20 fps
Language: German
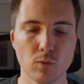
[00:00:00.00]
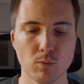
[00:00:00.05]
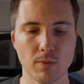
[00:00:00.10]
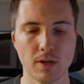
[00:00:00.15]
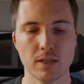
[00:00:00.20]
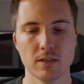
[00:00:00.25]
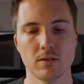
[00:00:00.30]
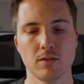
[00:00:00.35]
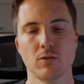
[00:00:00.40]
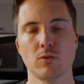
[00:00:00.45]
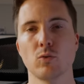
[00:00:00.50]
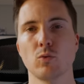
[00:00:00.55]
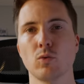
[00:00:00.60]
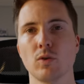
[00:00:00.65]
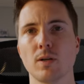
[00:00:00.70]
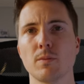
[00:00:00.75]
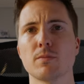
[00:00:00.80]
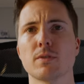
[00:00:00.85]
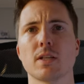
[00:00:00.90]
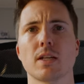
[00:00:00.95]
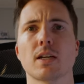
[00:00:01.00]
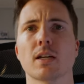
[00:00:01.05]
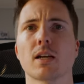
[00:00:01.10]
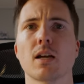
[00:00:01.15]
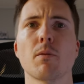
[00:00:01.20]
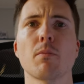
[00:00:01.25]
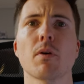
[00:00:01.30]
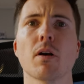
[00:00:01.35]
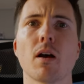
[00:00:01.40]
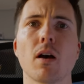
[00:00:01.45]
du machst, du nimmst deine
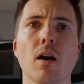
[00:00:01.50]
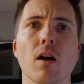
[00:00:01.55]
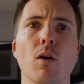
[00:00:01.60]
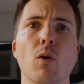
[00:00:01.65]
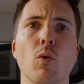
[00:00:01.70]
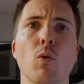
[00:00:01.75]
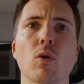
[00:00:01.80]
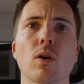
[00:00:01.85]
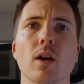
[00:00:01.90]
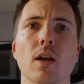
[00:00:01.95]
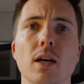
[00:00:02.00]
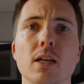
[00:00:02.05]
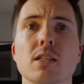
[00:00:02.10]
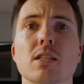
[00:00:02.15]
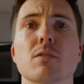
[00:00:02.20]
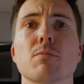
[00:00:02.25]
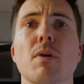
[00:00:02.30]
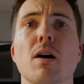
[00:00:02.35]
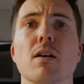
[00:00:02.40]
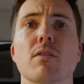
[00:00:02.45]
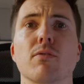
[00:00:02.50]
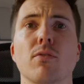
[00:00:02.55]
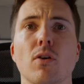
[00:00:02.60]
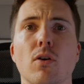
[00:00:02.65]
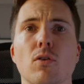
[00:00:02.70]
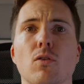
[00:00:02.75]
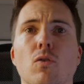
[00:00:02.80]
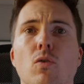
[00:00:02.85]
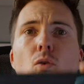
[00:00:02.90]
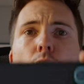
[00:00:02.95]
Kamera oder dein
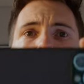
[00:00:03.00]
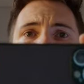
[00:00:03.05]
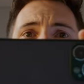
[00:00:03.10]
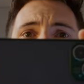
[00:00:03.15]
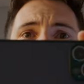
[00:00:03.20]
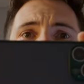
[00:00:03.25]
Smartphone und